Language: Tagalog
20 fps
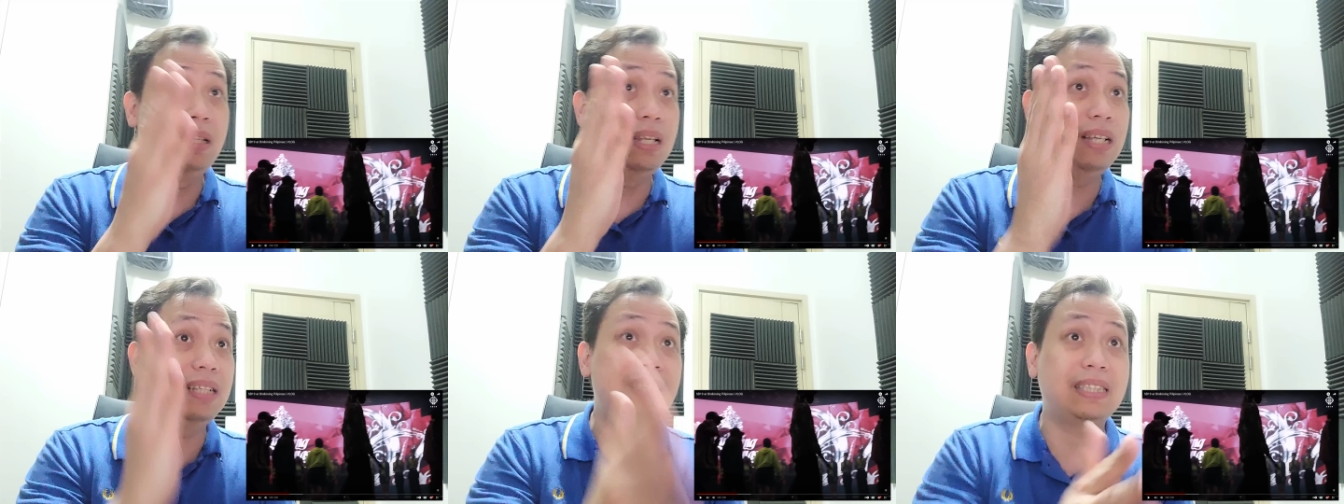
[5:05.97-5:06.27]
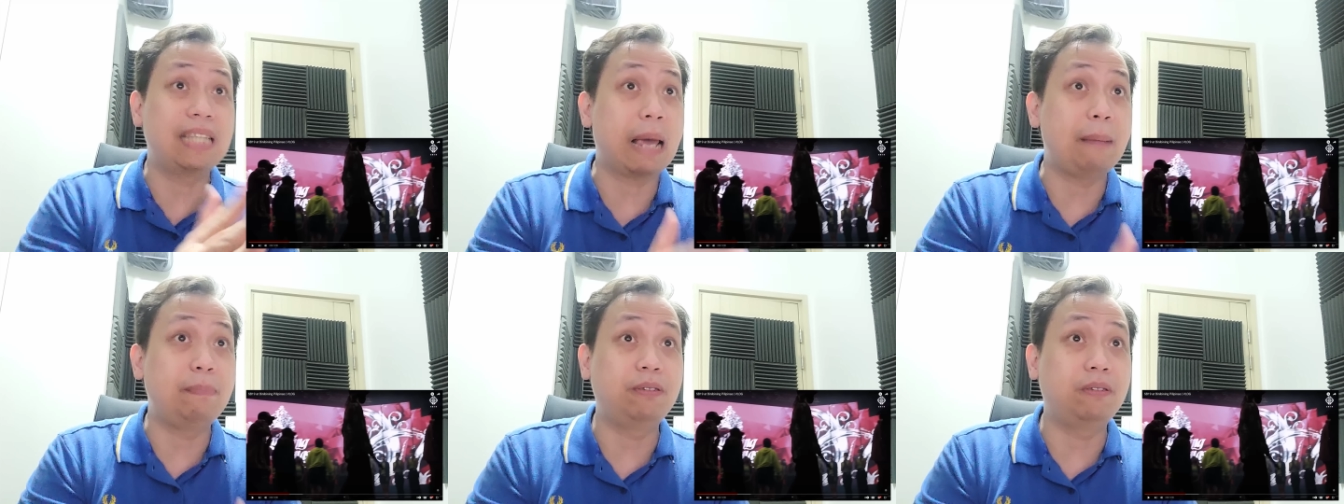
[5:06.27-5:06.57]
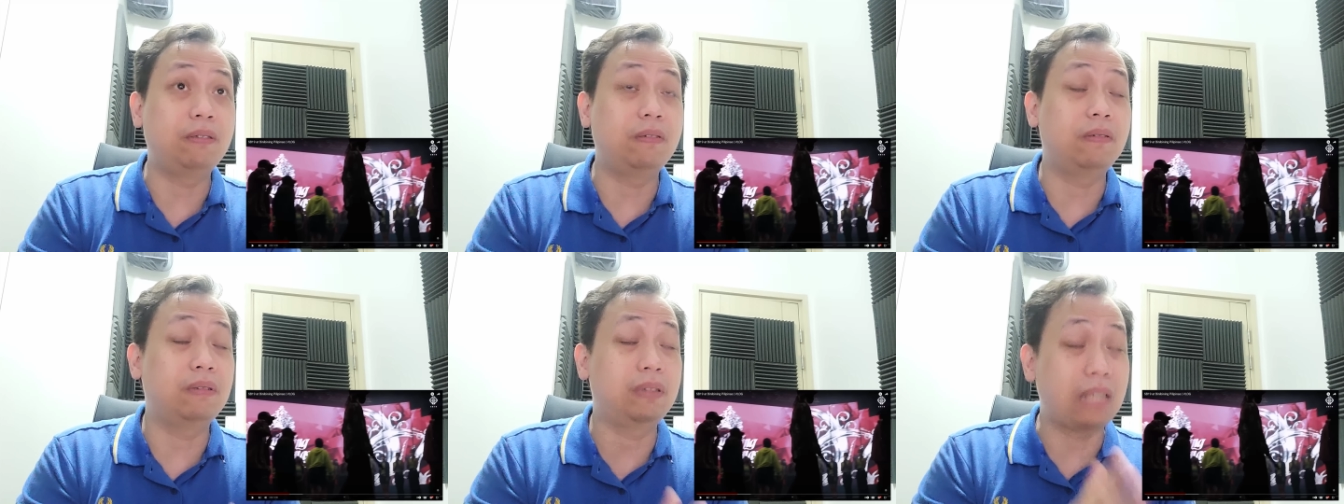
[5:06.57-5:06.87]
this
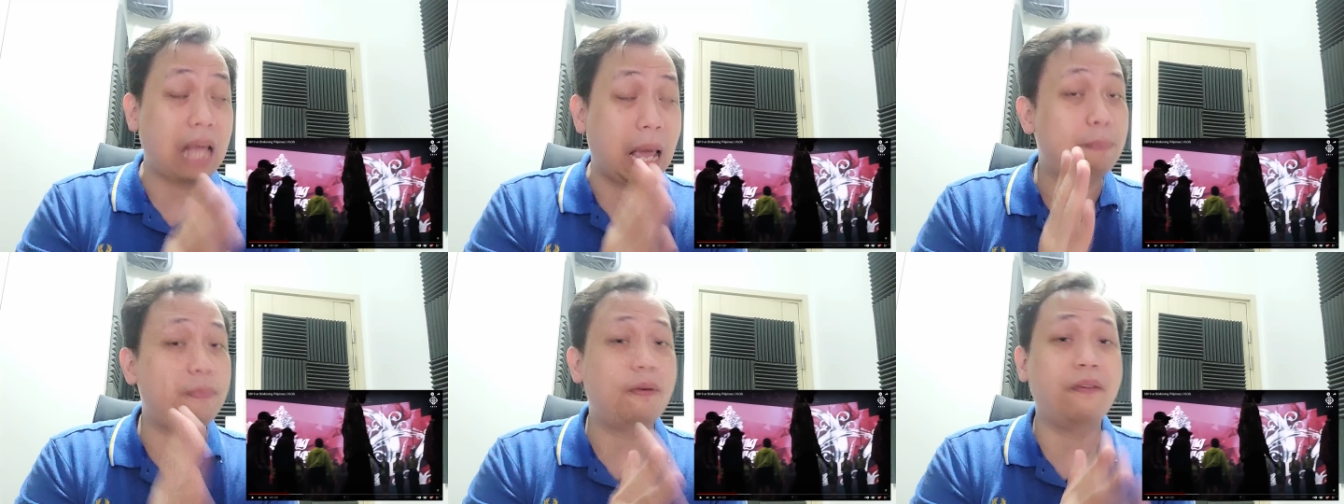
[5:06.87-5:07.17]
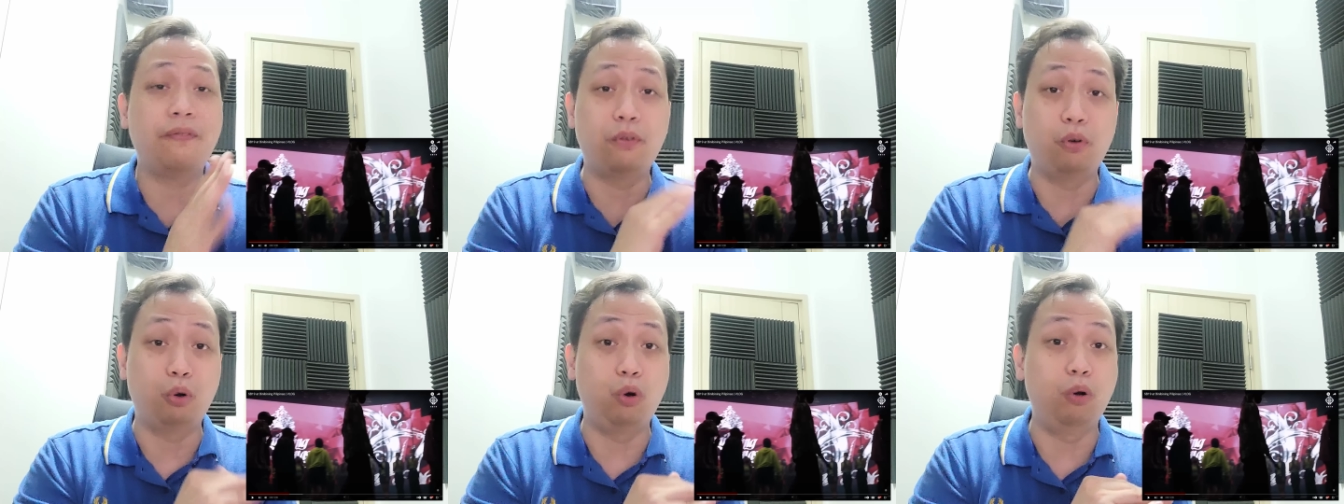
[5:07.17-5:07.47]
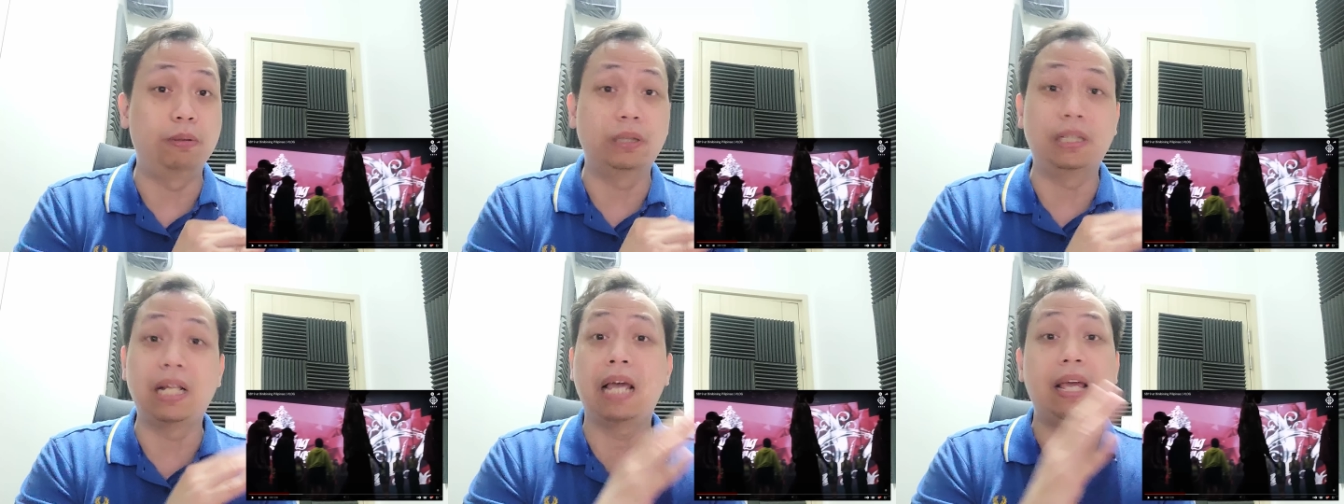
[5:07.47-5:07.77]
types type of
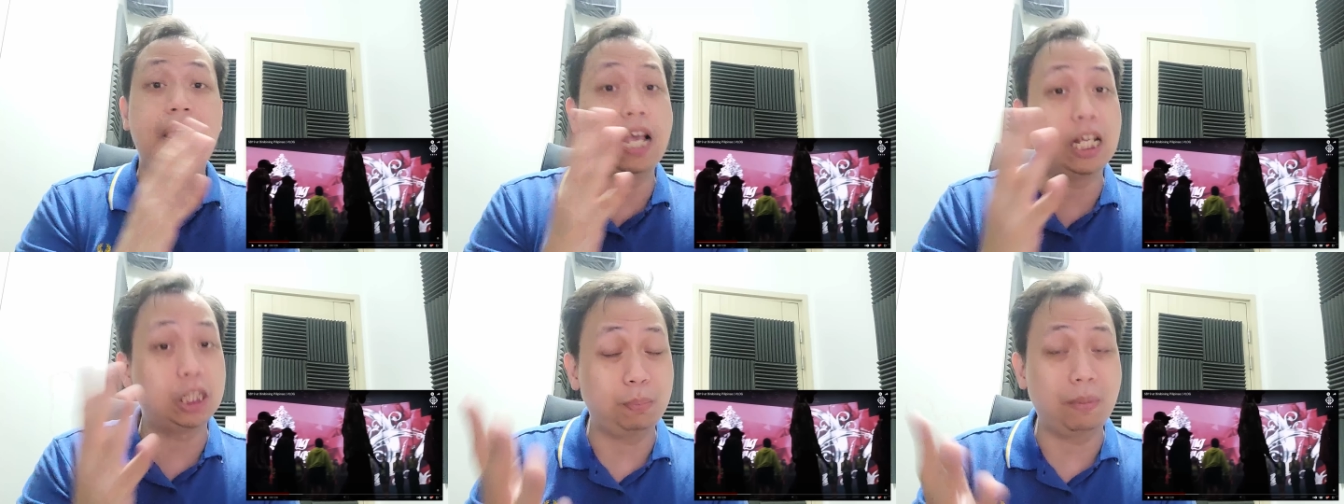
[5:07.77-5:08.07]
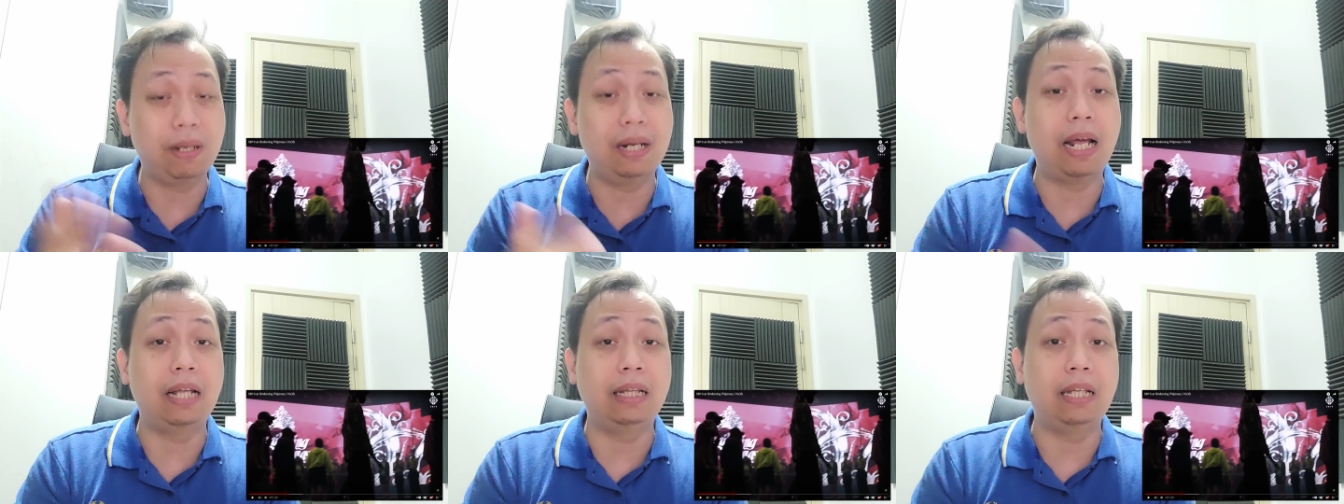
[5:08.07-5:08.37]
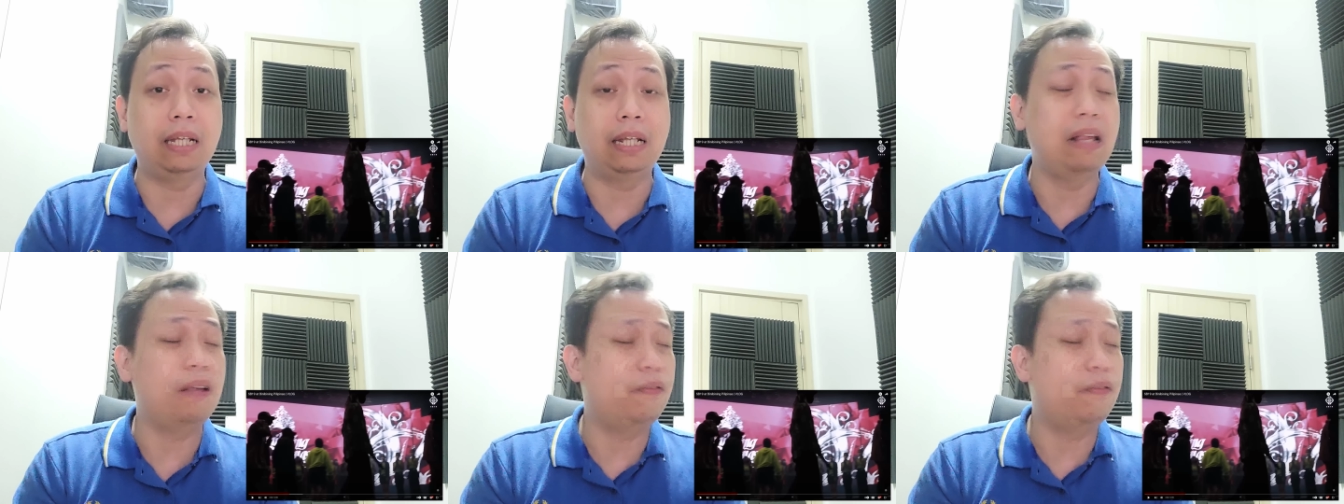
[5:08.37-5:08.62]
groups like SB19.